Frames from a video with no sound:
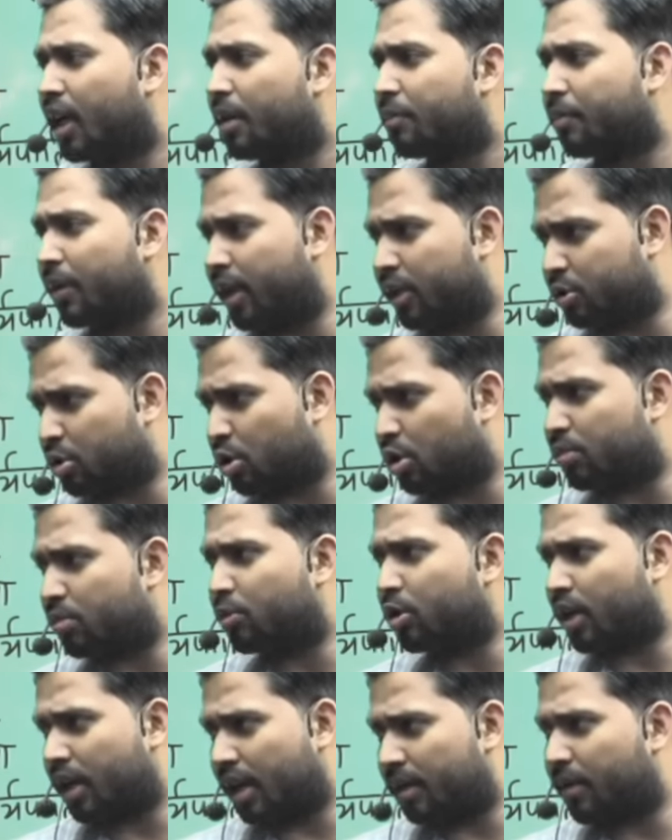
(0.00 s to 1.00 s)
पहले छोट
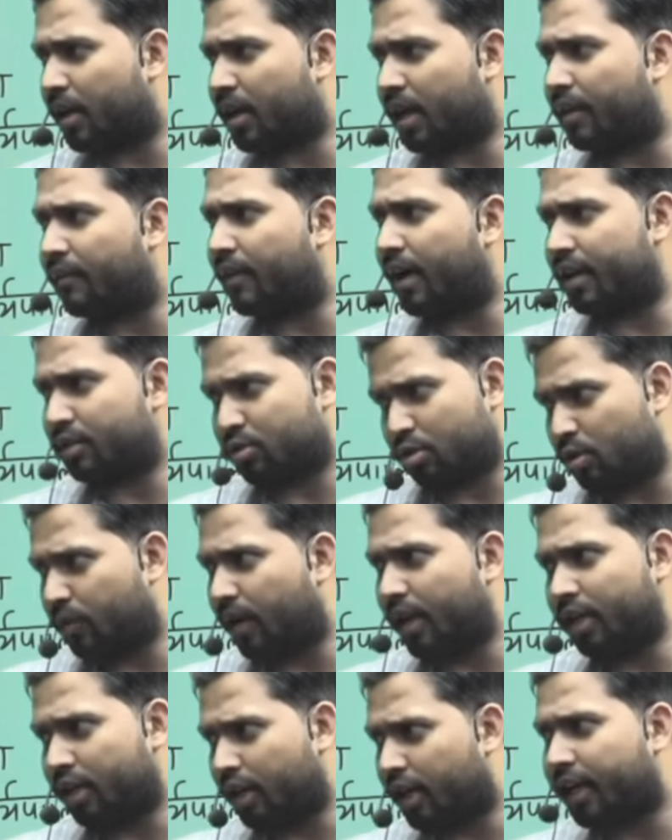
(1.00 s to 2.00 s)
मोट लेवल का वहाँ
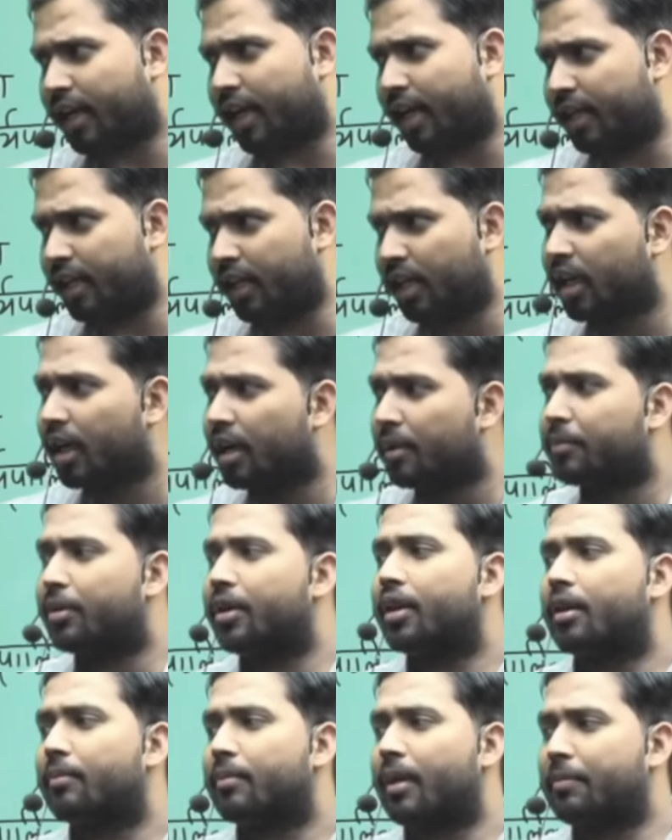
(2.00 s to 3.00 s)
सुनवाई करके आइए
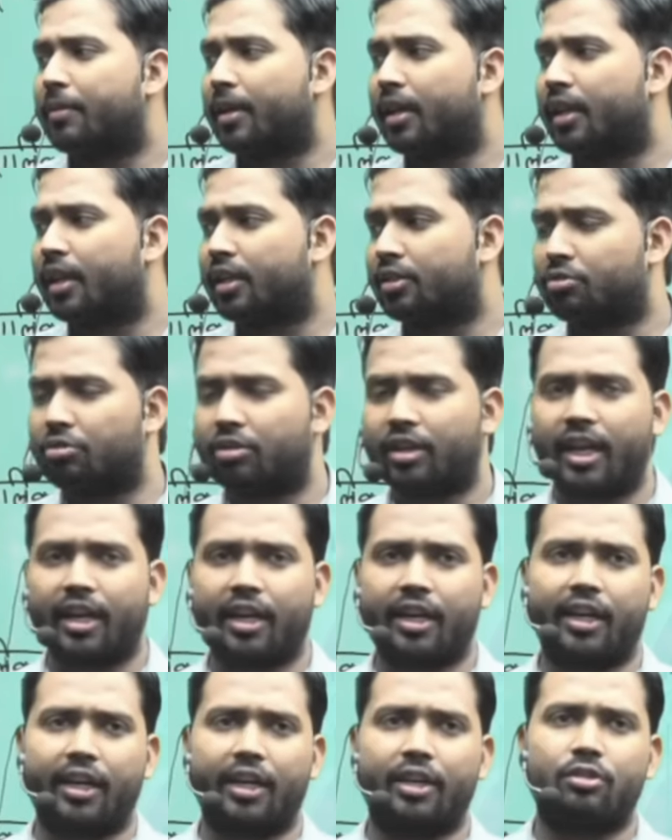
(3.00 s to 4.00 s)
फिर हम आपके केस को क्या
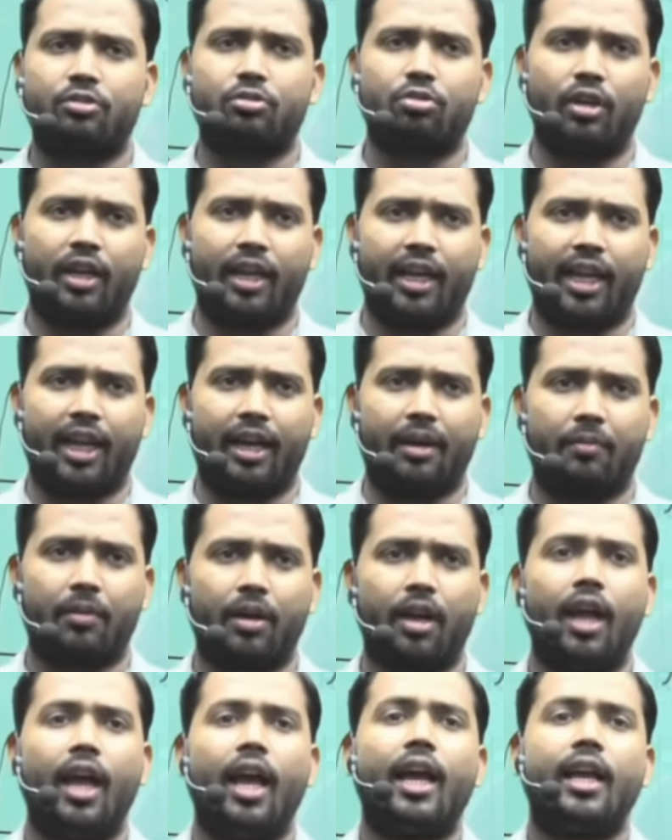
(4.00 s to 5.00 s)
करेंगे सुनेंगे यहाँ
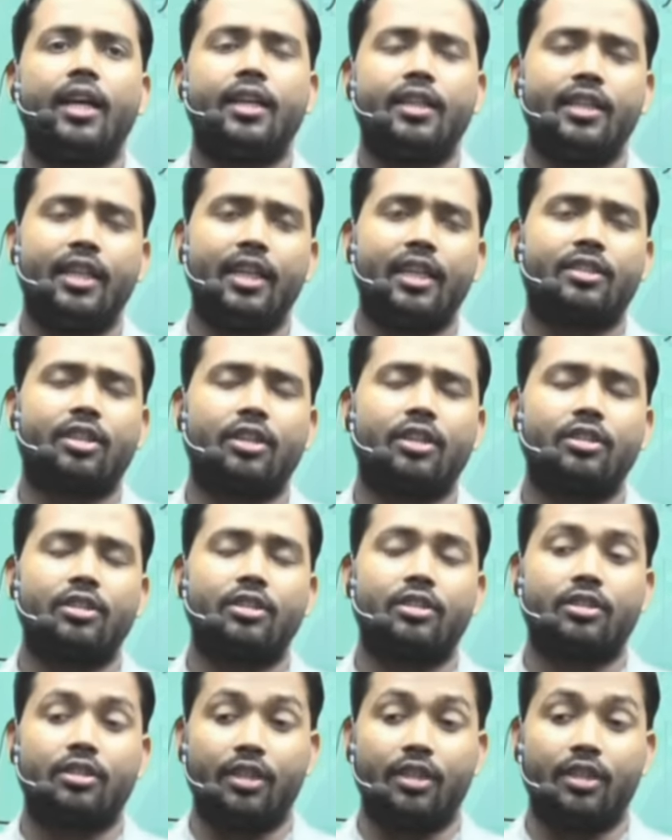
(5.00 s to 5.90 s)
पर ये सं,